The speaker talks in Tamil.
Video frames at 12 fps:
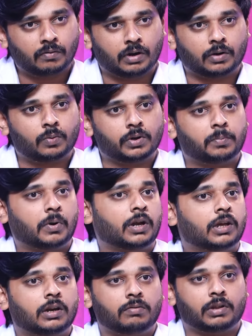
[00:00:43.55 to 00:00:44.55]
வரக்கூடிய
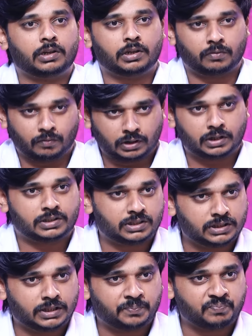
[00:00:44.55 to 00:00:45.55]
பணங்கள் வந்து
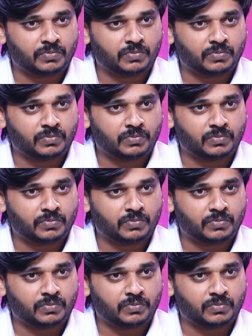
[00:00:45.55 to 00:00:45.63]
வந்துருச்சு